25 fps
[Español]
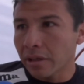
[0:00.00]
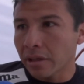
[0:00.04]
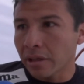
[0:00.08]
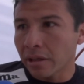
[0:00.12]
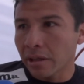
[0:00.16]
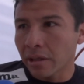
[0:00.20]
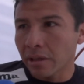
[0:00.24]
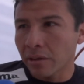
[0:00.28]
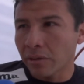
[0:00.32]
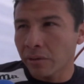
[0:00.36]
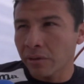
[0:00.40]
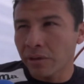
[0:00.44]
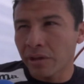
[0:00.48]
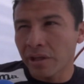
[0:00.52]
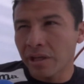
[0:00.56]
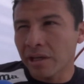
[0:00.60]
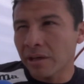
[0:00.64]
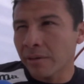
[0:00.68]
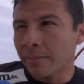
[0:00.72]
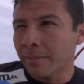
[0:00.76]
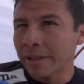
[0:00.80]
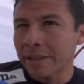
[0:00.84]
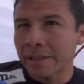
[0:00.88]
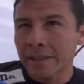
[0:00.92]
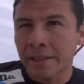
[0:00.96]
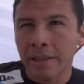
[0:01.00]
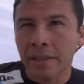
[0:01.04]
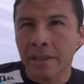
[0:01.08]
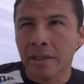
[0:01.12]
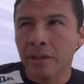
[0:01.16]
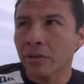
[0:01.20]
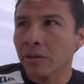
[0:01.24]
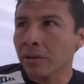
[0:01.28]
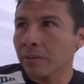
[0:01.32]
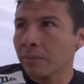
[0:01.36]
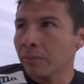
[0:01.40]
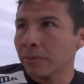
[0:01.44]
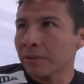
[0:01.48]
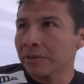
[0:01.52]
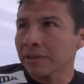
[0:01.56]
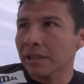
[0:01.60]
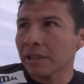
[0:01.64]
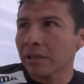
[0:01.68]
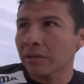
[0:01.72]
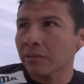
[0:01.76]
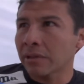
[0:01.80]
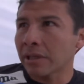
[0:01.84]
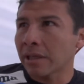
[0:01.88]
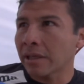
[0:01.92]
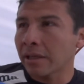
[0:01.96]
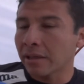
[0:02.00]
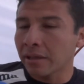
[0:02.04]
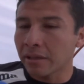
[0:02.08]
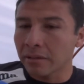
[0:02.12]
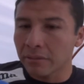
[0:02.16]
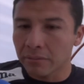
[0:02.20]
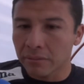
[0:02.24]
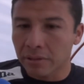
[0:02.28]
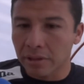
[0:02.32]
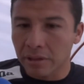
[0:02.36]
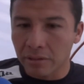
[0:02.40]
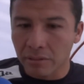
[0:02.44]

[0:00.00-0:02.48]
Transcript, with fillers: Eh, hoy día o mañana creo que me voy a sacar una,